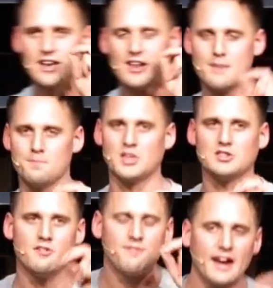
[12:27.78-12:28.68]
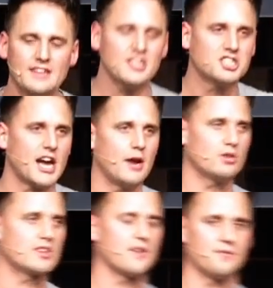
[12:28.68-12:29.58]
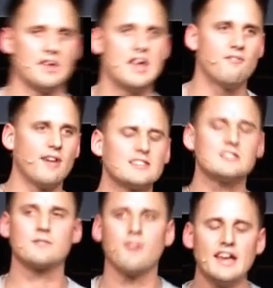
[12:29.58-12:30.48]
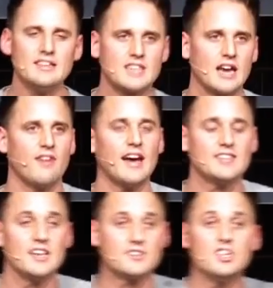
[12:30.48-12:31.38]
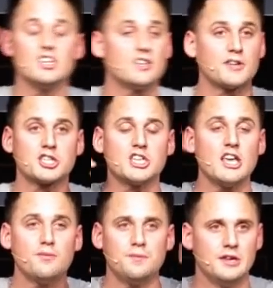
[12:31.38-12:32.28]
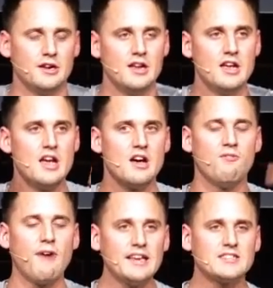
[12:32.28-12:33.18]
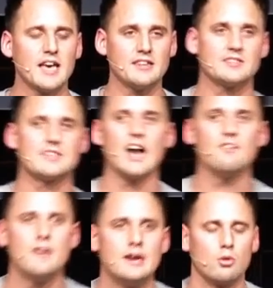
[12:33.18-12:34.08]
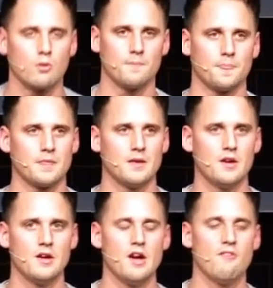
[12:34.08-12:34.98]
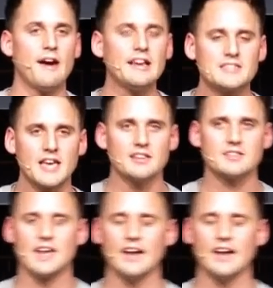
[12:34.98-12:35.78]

leben, dass wir weise Entscheidungen treffen. Was ist Weisheit? Weisheit ist nicht, ich verstehe viel. Weisheit ist Anwendung. Weisheit ist